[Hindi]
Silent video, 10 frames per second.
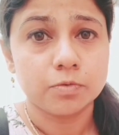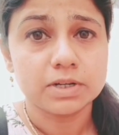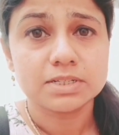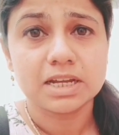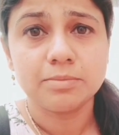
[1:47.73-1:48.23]

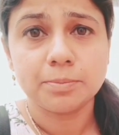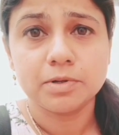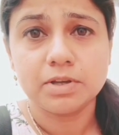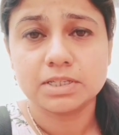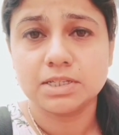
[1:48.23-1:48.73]
फर्स्ट टाइम
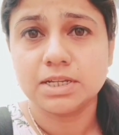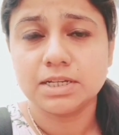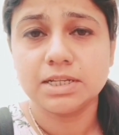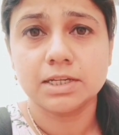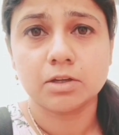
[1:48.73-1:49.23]
आपने वैक्सीन ले
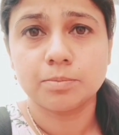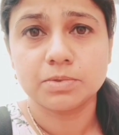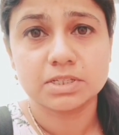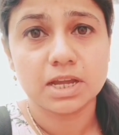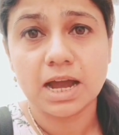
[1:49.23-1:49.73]
ली है तो आप
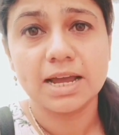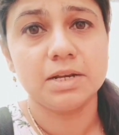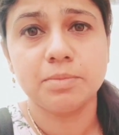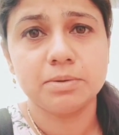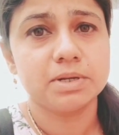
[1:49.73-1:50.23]
जैसे
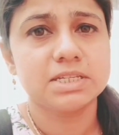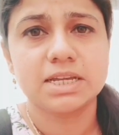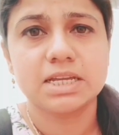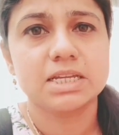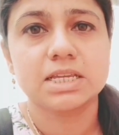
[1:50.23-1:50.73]
आयन मैन बन
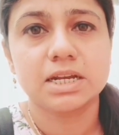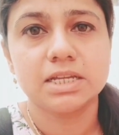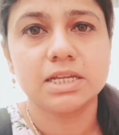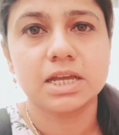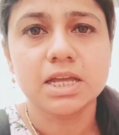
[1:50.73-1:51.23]
जाएगी ऐसा
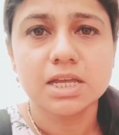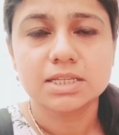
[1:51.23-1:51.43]
नहीं है